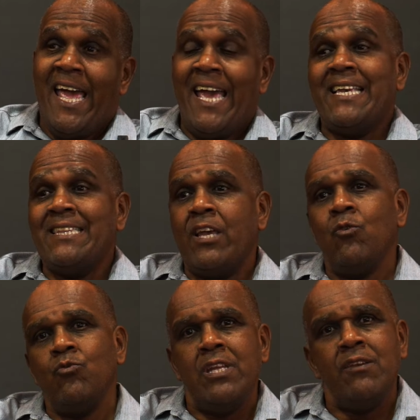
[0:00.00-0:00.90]
é que tem
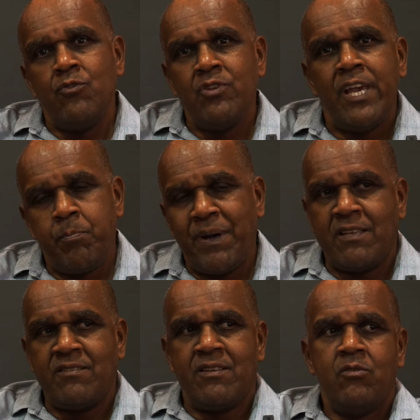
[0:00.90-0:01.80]
um nível de
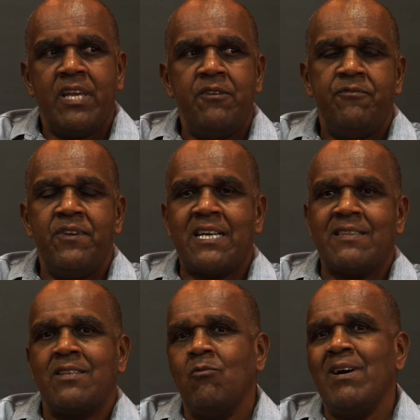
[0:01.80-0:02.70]
reparação que ele fica
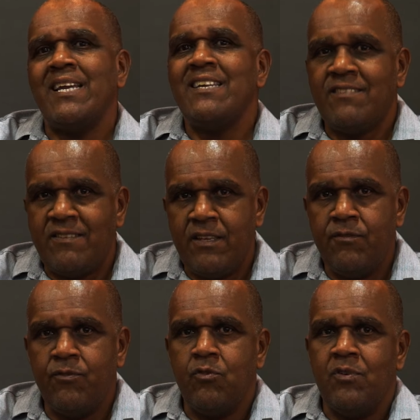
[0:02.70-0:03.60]
tão
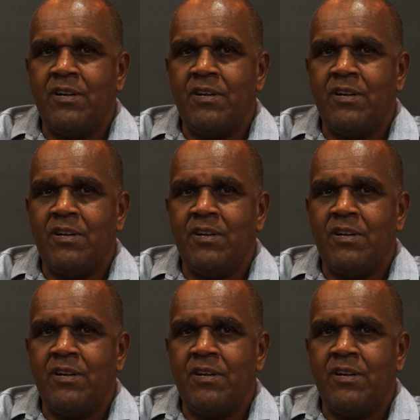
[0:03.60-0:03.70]
agressivo,